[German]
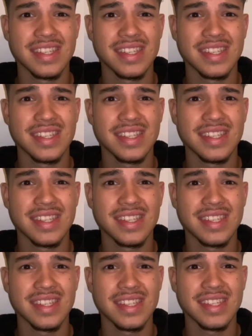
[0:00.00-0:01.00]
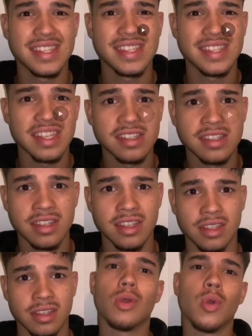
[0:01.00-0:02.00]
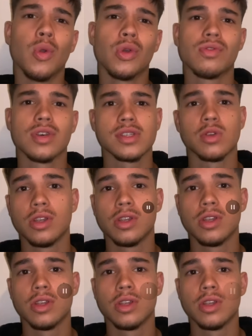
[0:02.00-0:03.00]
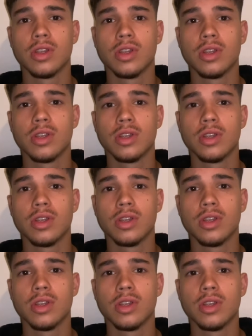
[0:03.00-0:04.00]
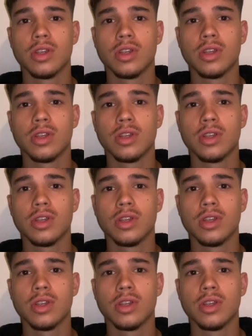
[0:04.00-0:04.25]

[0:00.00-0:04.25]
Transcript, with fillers: Okay das Ding. Brot, was soll Warum das? shoote ich gegen Aldi?